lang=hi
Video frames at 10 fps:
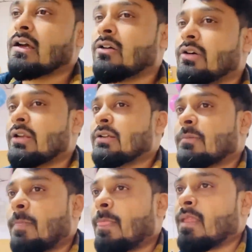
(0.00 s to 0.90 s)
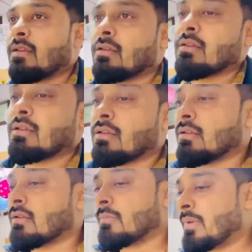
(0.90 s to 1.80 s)
और
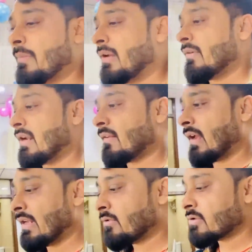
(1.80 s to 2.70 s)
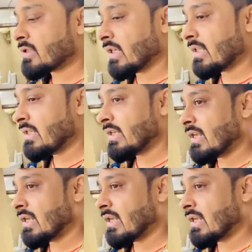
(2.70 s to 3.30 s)
पेमेंट वगैरह सारी कुछ कर दी है